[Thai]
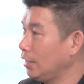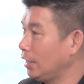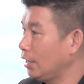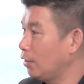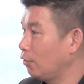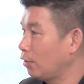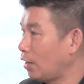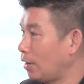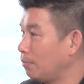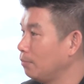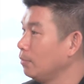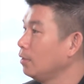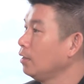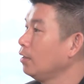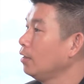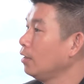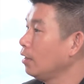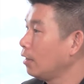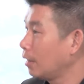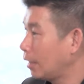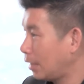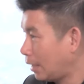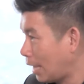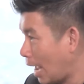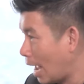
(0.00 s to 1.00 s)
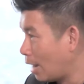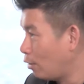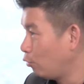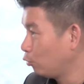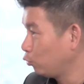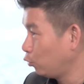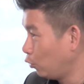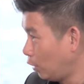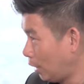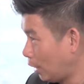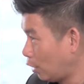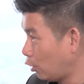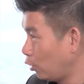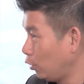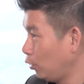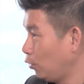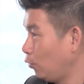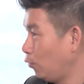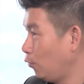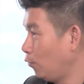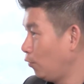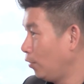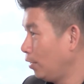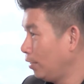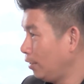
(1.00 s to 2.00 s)
องเกี่ยวกับการลงทุนในคอนโด
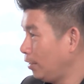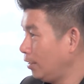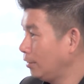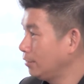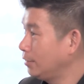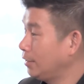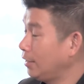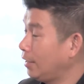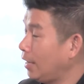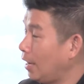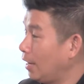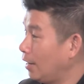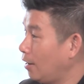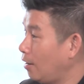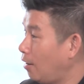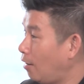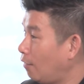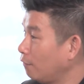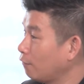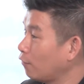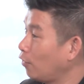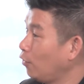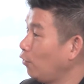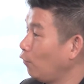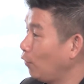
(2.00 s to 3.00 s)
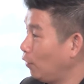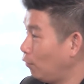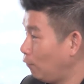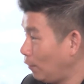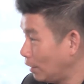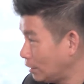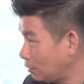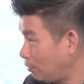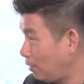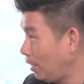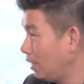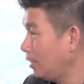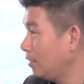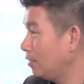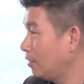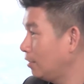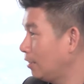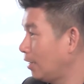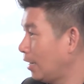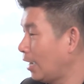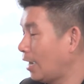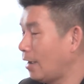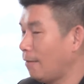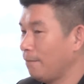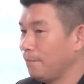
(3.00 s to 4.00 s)
The Secret of Condo Investment
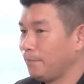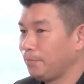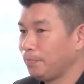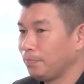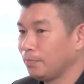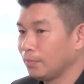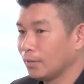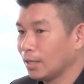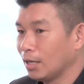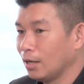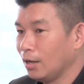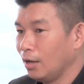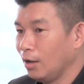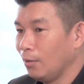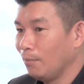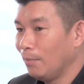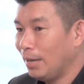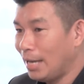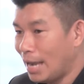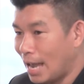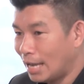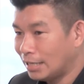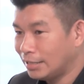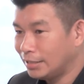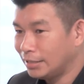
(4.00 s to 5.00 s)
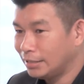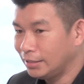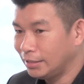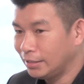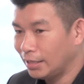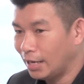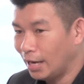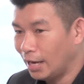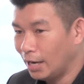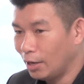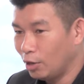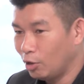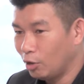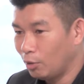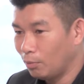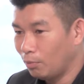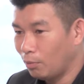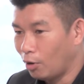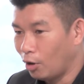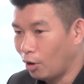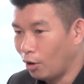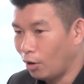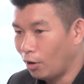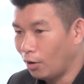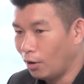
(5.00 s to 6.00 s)
นะครับไม่น่าเชื่อ
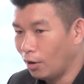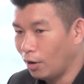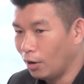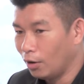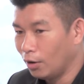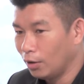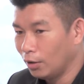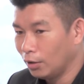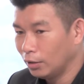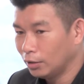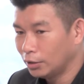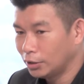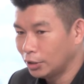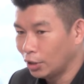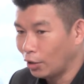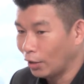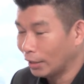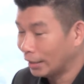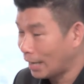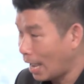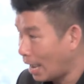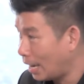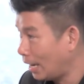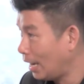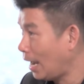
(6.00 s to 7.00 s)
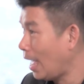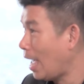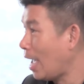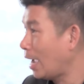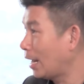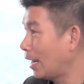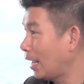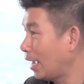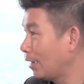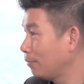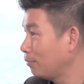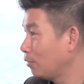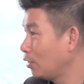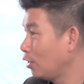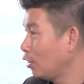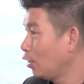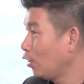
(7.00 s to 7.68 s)
พอสอนครั้งแรกนะครับ